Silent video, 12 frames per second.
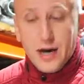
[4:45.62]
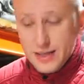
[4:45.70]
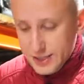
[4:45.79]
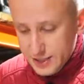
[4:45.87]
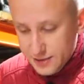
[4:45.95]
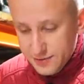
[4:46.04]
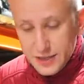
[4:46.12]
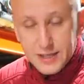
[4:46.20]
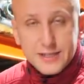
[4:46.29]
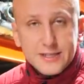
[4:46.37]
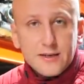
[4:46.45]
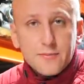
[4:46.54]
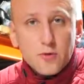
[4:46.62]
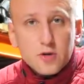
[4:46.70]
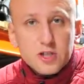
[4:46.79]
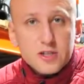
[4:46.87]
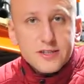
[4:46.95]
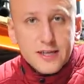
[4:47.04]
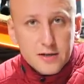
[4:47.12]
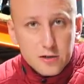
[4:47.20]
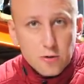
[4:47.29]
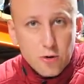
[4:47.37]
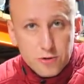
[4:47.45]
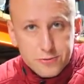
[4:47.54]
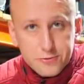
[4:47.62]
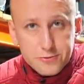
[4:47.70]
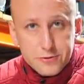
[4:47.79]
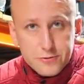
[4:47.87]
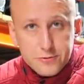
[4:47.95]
и падать, двигатель может заглохнуть.